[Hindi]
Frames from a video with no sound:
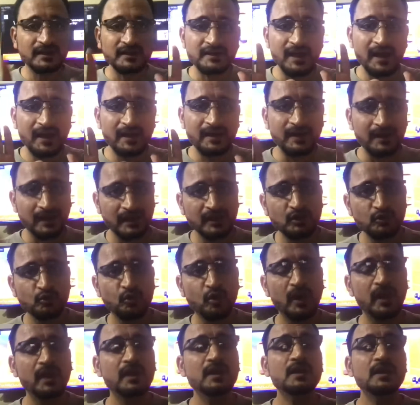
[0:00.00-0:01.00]
या नहीं
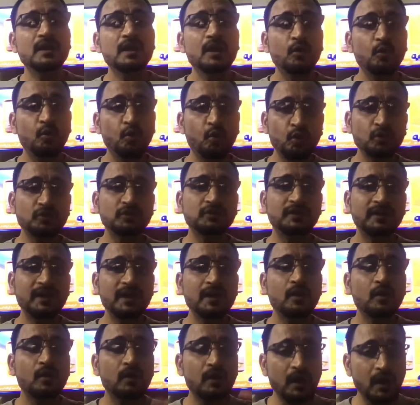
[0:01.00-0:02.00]
हुआ है उसके
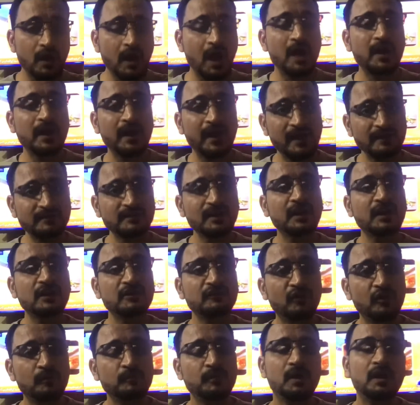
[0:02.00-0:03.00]
अगर ऐसा
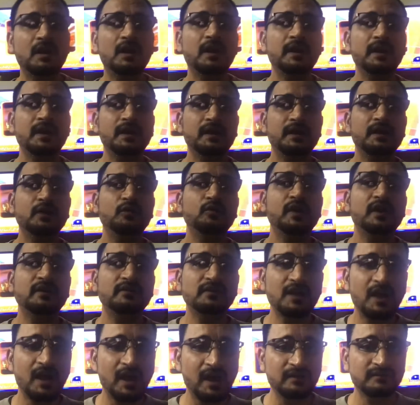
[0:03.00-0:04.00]
कंफर्म अल्लाह ना करे कोई
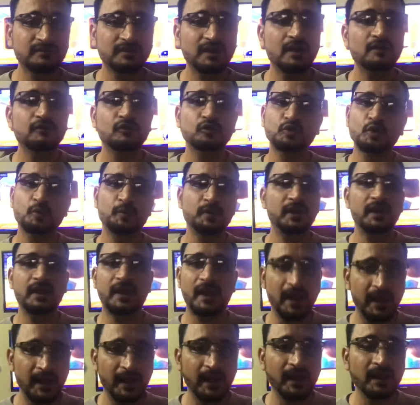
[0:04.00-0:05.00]
ऐसी हादसा है वो तो फिर
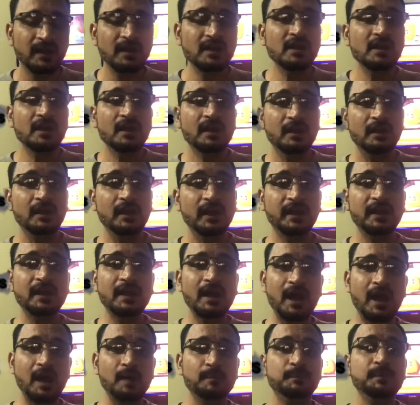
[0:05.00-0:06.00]
एक है है लेकिन
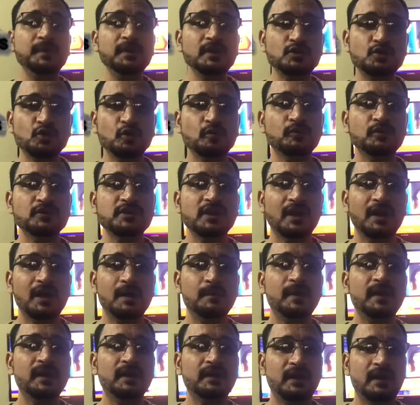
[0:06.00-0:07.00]
अभी जो मुझे
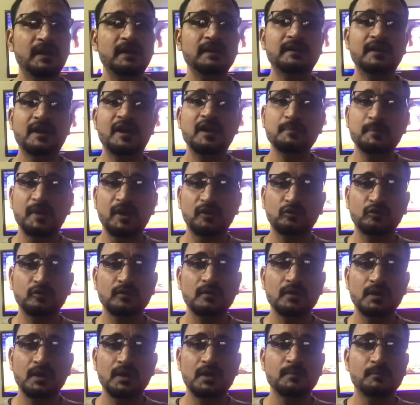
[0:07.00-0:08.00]
खबर करंट
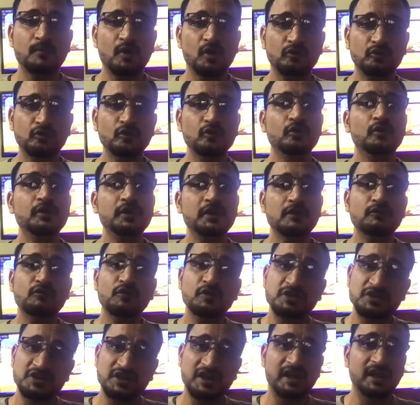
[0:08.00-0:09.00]
करंट मौसू हुई है
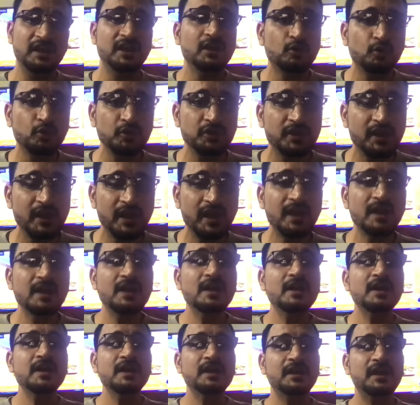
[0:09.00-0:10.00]
वो यही हुई है
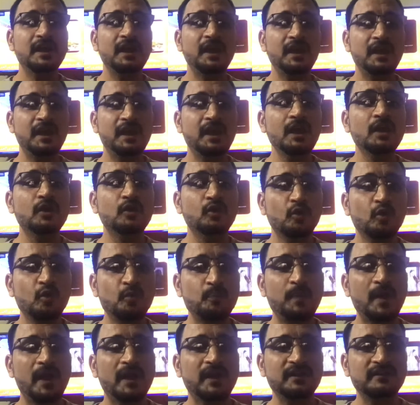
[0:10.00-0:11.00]
कि एक
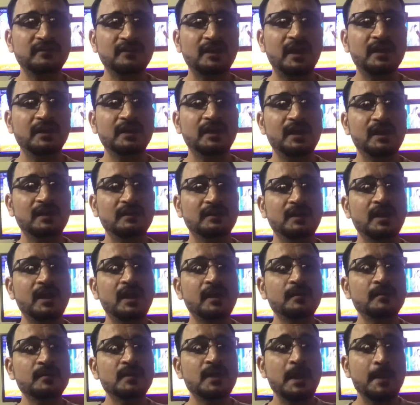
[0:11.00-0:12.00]
ग्रुप पाकिस्तान के अंदर